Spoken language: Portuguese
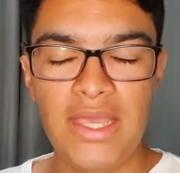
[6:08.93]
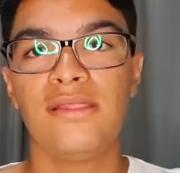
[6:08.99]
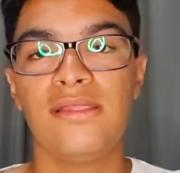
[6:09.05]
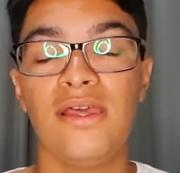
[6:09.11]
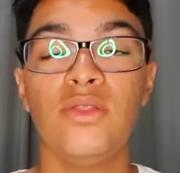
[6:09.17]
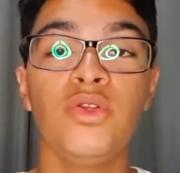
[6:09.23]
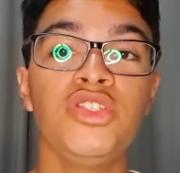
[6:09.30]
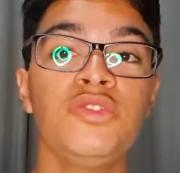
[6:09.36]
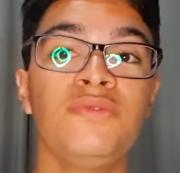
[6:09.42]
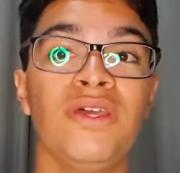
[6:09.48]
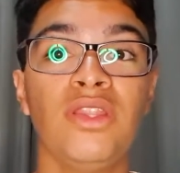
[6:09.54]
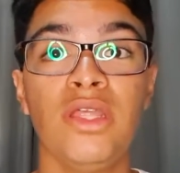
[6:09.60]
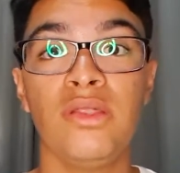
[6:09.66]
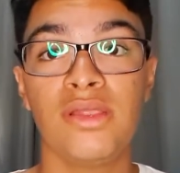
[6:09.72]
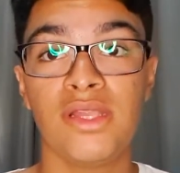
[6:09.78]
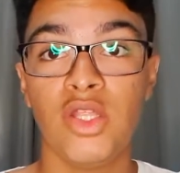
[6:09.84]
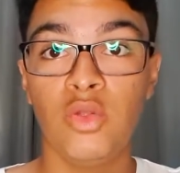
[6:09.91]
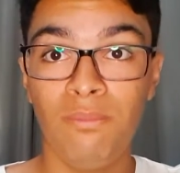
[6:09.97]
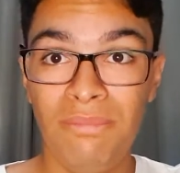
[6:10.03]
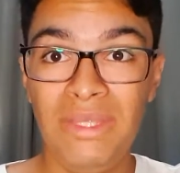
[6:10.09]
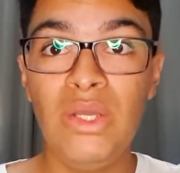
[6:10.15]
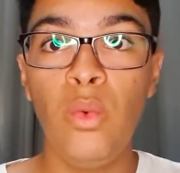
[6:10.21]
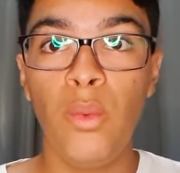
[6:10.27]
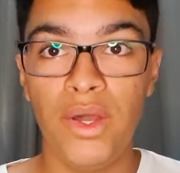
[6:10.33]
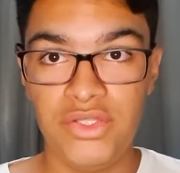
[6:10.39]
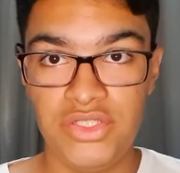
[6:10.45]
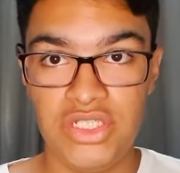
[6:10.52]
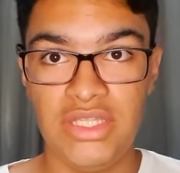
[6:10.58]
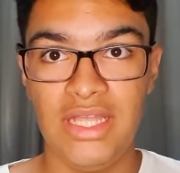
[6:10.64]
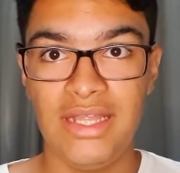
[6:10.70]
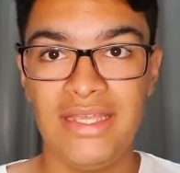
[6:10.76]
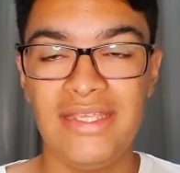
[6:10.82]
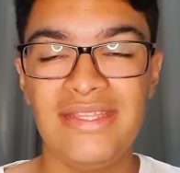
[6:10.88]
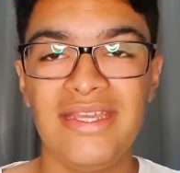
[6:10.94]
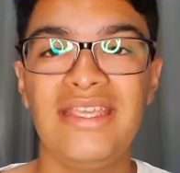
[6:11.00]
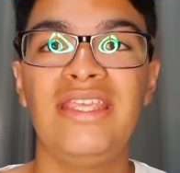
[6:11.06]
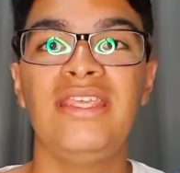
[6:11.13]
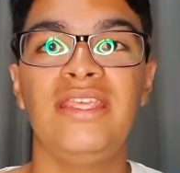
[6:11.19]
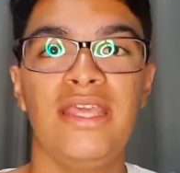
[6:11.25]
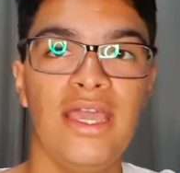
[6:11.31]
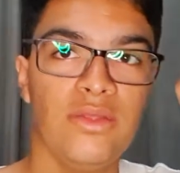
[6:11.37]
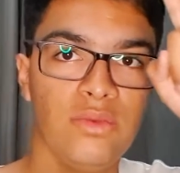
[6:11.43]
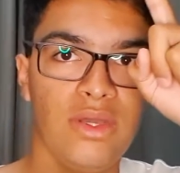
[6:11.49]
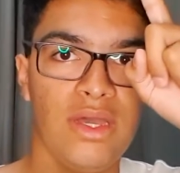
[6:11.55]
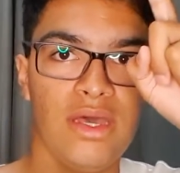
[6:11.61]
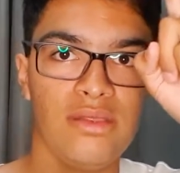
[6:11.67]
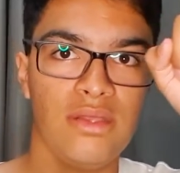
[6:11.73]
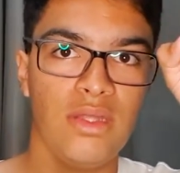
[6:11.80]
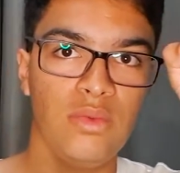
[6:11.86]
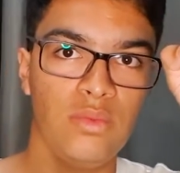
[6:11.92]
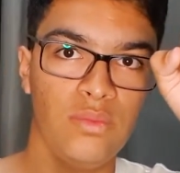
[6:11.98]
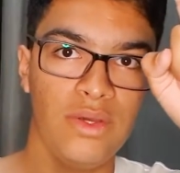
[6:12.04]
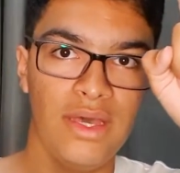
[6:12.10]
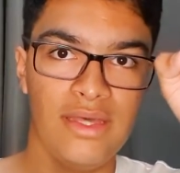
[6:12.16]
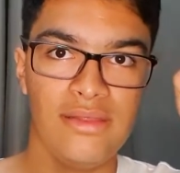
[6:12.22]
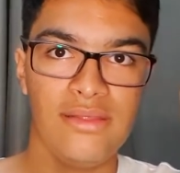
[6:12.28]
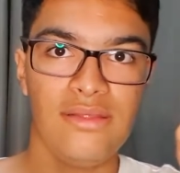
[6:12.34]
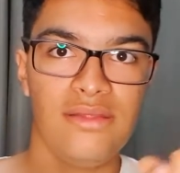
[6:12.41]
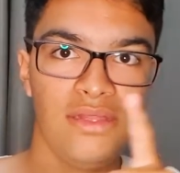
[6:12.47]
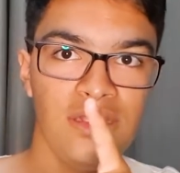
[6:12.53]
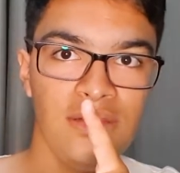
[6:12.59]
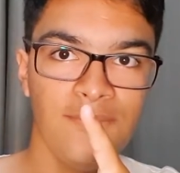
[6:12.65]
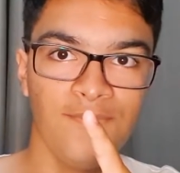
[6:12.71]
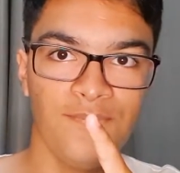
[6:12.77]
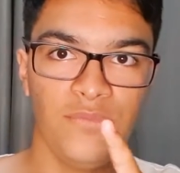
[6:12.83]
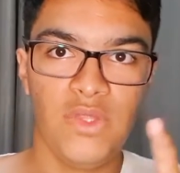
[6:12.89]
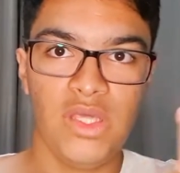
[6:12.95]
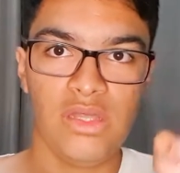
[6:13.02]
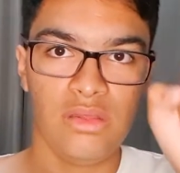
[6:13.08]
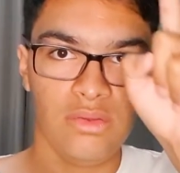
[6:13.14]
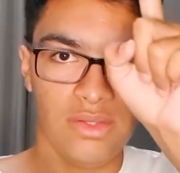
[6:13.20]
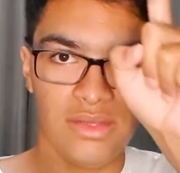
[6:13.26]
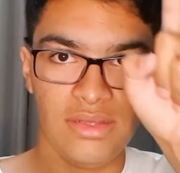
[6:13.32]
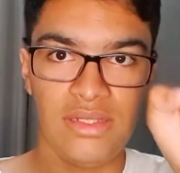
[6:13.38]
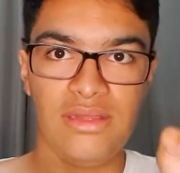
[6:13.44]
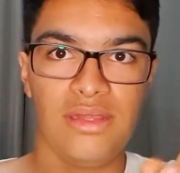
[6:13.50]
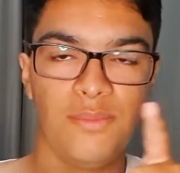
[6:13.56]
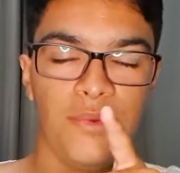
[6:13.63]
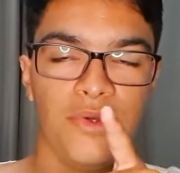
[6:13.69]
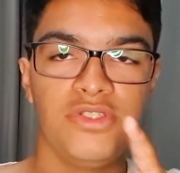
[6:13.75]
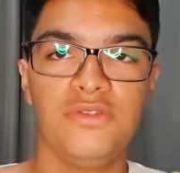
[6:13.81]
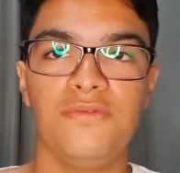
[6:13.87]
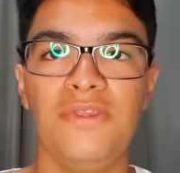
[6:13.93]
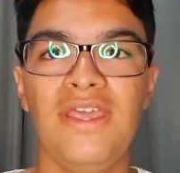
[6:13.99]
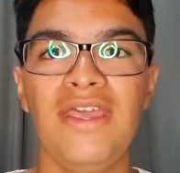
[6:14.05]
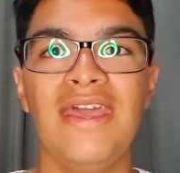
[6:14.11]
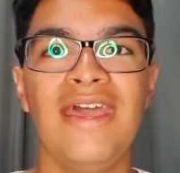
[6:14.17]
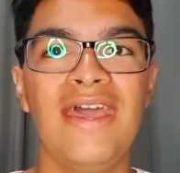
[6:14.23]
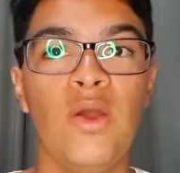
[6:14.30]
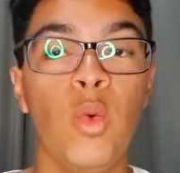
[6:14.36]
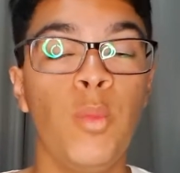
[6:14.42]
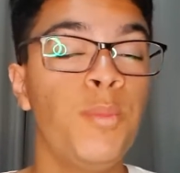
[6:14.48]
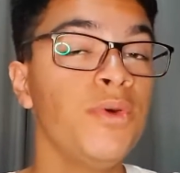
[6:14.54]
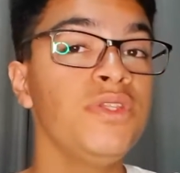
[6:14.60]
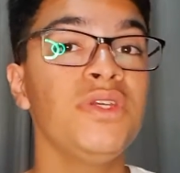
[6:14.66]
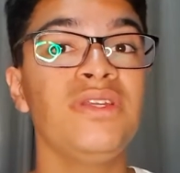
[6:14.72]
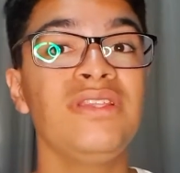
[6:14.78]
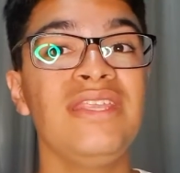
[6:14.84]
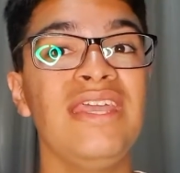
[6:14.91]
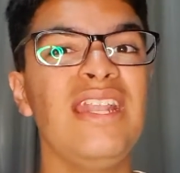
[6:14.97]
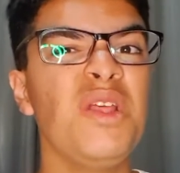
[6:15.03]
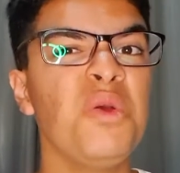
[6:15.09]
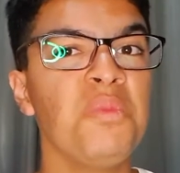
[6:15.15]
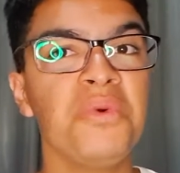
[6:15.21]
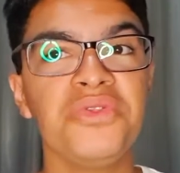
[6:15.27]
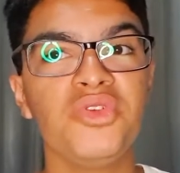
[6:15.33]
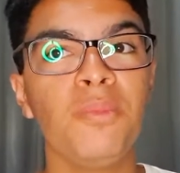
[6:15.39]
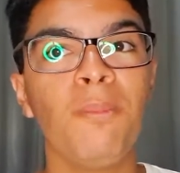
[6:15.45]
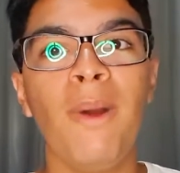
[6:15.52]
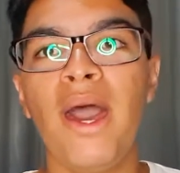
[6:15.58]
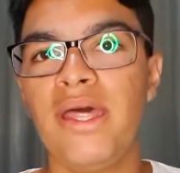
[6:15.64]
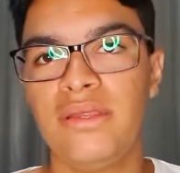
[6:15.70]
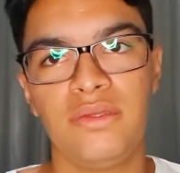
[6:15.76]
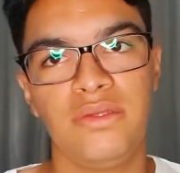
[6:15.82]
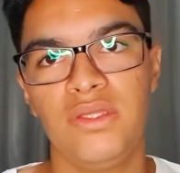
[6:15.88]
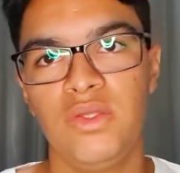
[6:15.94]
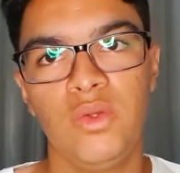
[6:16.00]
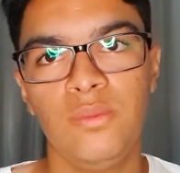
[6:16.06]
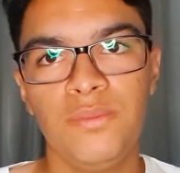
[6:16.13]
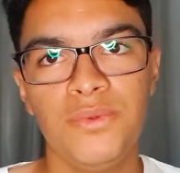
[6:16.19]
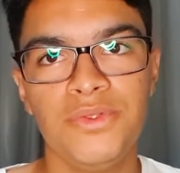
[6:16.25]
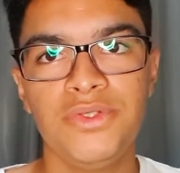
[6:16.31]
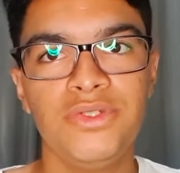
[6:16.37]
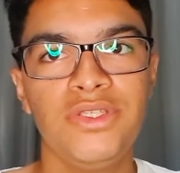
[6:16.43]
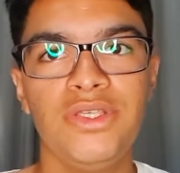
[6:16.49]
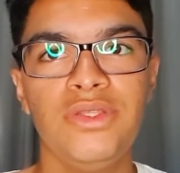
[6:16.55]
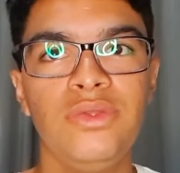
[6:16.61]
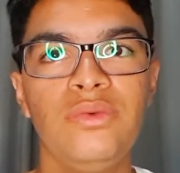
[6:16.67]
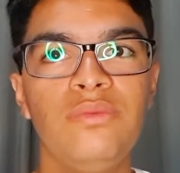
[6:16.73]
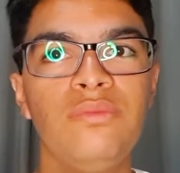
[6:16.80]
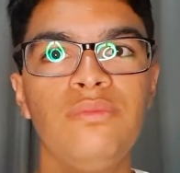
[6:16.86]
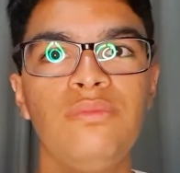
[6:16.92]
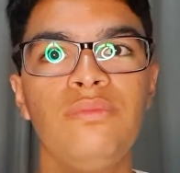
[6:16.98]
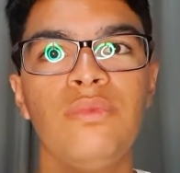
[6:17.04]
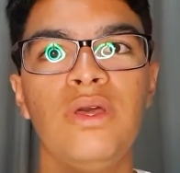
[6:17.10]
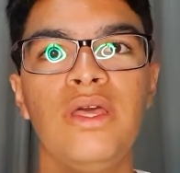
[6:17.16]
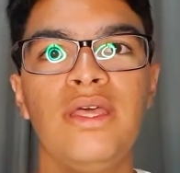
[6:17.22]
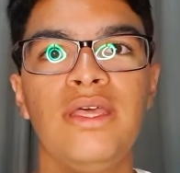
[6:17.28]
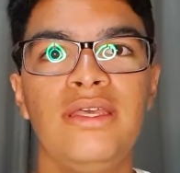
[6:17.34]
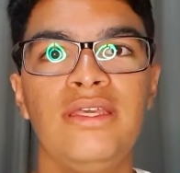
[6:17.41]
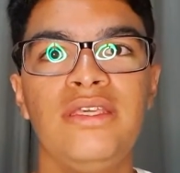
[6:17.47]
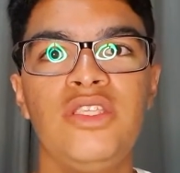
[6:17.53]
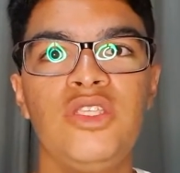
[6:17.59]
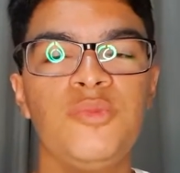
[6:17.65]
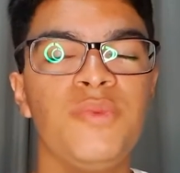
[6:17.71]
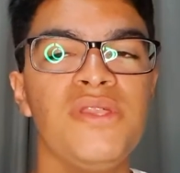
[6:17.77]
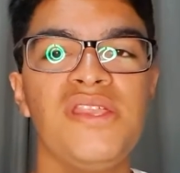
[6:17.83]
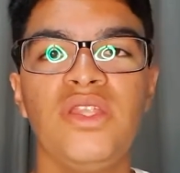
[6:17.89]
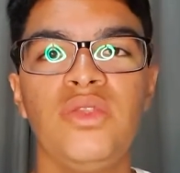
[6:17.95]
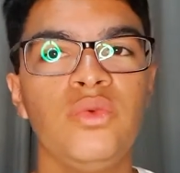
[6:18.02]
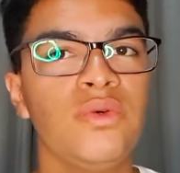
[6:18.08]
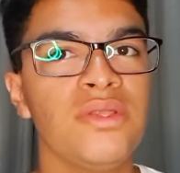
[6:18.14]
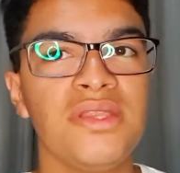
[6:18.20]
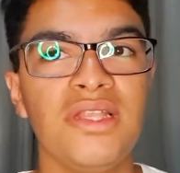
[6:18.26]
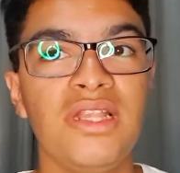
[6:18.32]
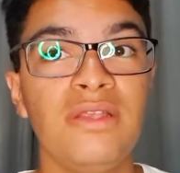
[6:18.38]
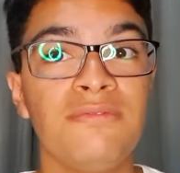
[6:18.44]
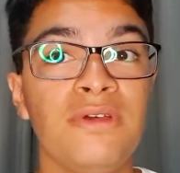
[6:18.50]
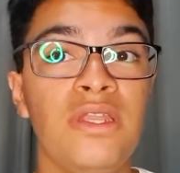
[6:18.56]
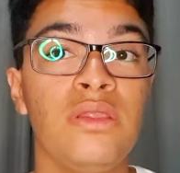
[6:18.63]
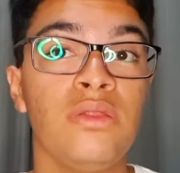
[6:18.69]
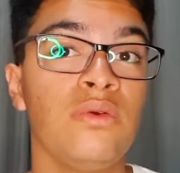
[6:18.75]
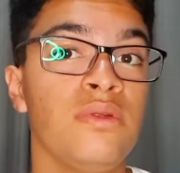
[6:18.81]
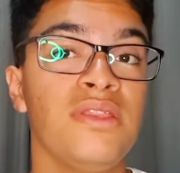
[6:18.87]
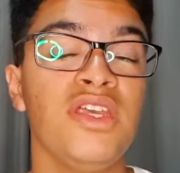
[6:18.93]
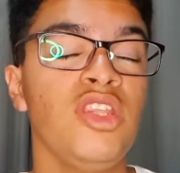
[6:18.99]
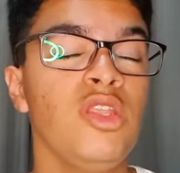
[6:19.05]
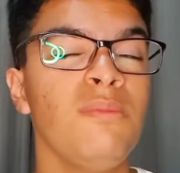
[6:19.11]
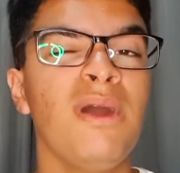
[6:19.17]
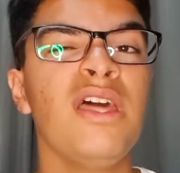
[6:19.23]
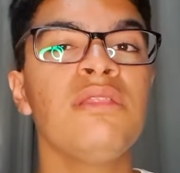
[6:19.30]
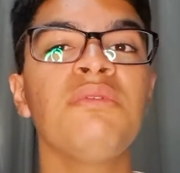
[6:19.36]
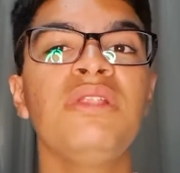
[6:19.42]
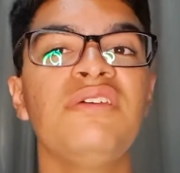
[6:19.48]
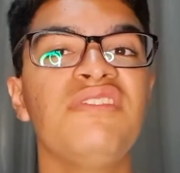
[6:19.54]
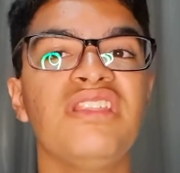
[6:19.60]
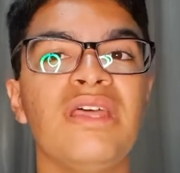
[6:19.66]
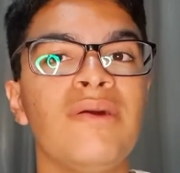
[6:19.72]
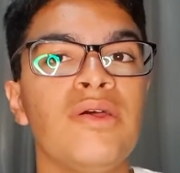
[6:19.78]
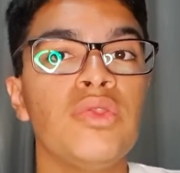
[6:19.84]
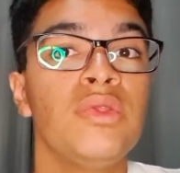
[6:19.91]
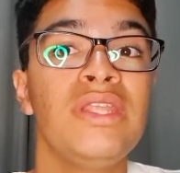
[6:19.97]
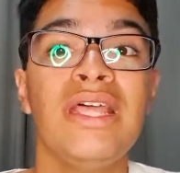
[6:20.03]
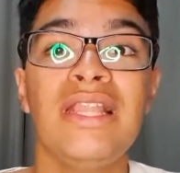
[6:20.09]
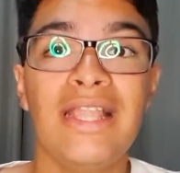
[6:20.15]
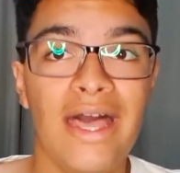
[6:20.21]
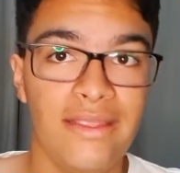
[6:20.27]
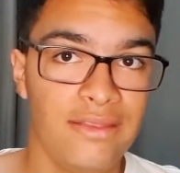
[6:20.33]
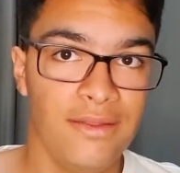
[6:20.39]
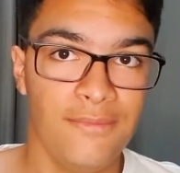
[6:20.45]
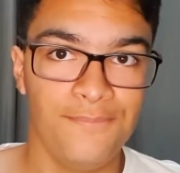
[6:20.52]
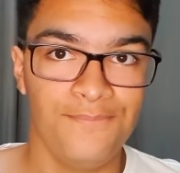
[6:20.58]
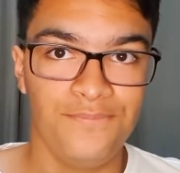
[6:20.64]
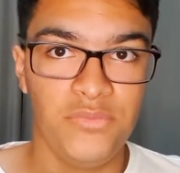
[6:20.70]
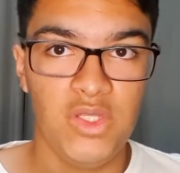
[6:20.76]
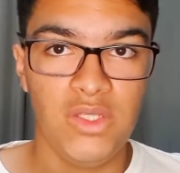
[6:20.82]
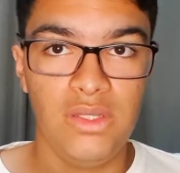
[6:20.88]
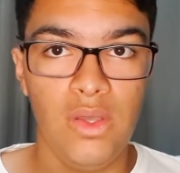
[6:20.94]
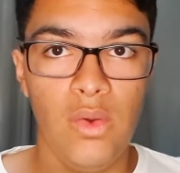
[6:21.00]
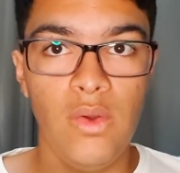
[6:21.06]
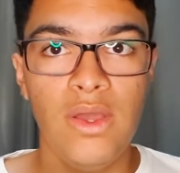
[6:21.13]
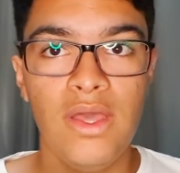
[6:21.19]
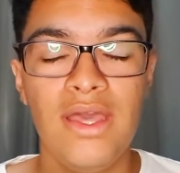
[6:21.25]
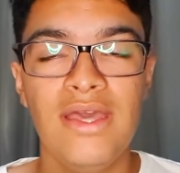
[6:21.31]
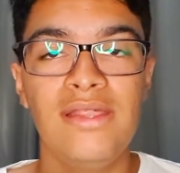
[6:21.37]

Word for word: Se a Lua estiver no estado minguante dela ainda, que é no caso a Lua assim, né, só assim que você pode ver, o poder dele é um poder básico, tem um poder que não e tipo assim, ele não consegue, ele só consegue no máximo levantar uma tonelada, entendeu?